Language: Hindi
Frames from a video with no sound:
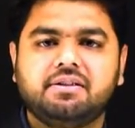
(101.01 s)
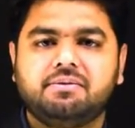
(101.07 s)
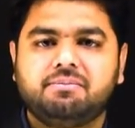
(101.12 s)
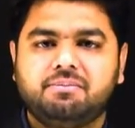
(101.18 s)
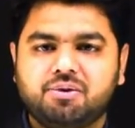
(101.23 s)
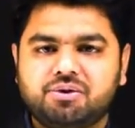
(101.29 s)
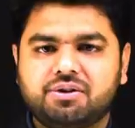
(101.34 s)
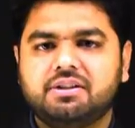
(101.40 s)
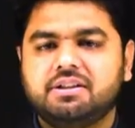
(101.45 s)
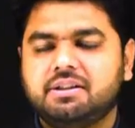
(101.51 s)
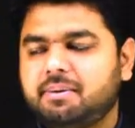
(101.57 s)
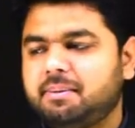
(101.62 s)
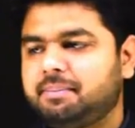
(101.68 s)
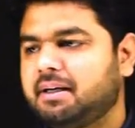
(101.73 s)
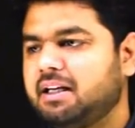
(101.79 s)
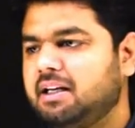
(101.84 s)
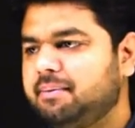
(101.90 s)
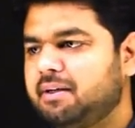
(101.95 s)
मोशन ये मैं
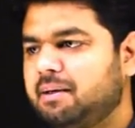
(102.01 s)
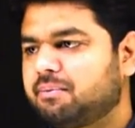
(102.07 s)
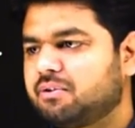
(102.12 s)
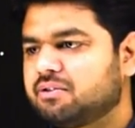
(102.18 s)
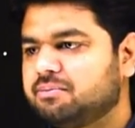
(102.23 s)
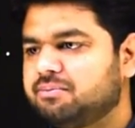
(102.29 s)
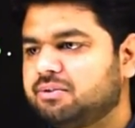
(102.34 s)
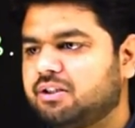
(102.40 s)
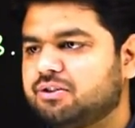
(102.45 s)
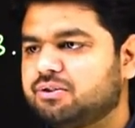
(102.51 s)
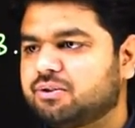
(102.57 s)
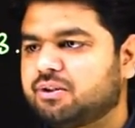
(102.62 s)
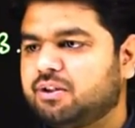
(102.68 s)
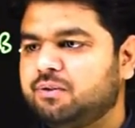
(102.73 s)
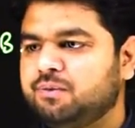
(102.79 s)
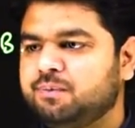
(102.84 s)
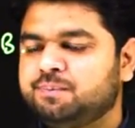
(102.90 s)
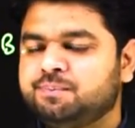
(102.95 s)
पहले भी आपको समझा चुका
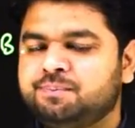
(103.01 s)
हूँ